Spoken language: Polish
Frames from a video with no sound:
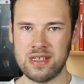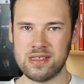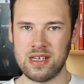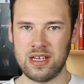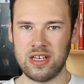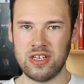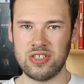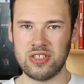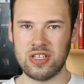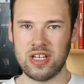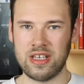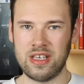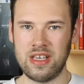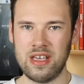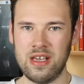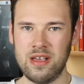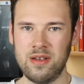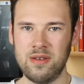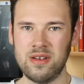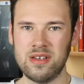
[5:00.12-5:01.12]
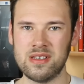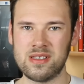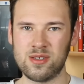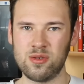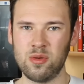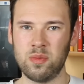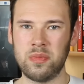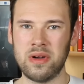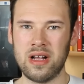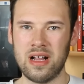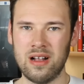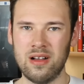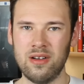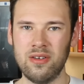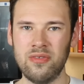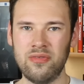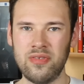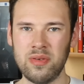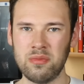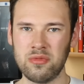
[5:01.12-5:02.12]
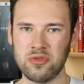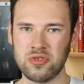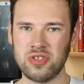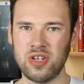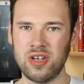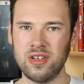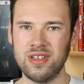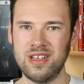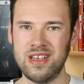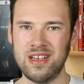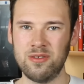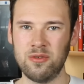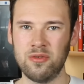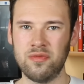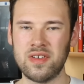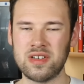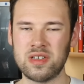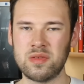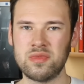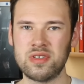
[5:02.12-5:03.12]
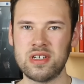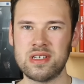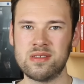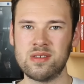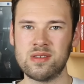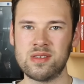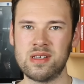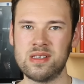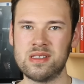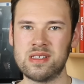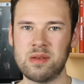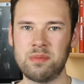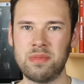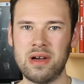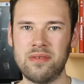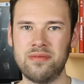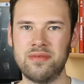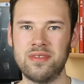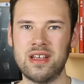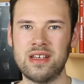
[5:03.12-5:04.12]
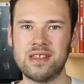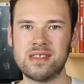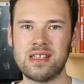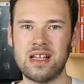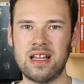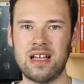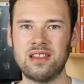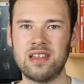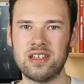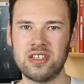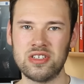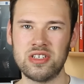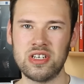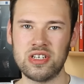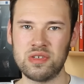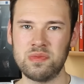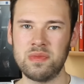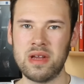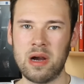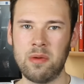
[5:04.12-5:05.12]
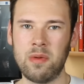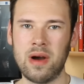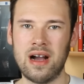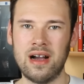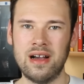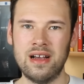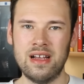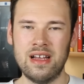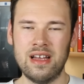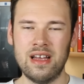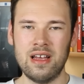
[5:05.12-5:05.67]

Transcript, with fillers: nie jest jakiś taki super wymuszony, uważam, że jest dosyć zabawny, sala też się śmiała,